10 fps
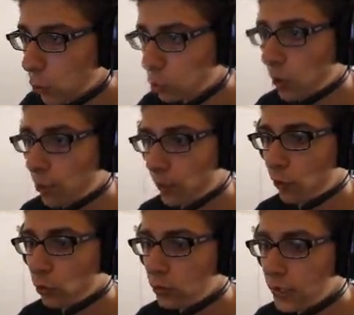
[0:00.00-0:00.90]
molto
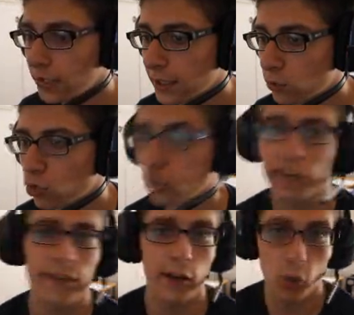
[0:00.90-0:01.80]
approfondite sul
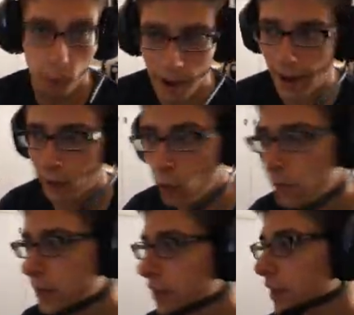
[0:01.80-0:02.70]
cervello umano,
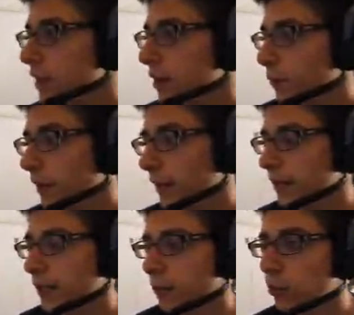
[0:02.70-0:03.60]
per
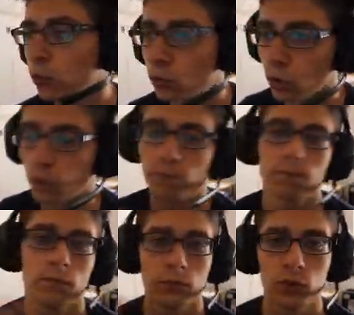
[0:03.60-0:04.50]
appunto
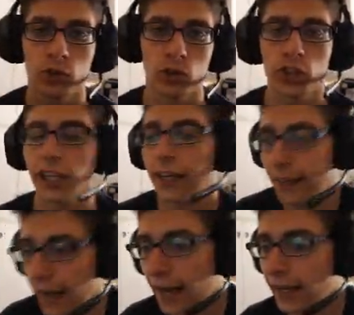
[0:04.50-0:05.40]

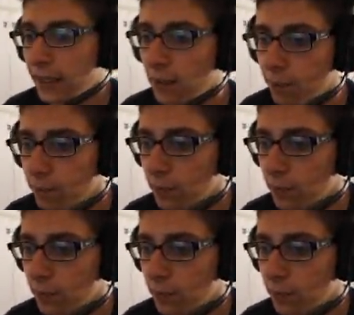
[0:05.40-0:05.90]
cercare a,